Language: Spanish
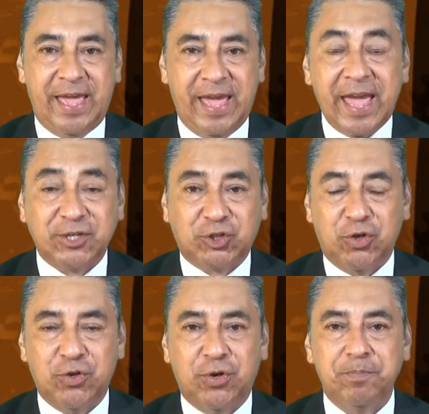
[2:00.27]

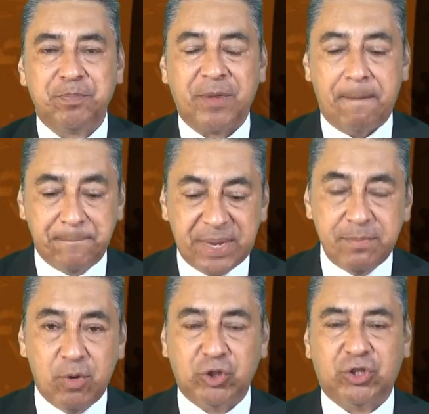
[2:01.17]
Éxodo
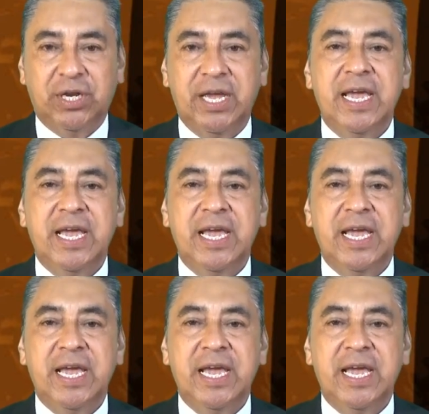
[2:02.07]
vimos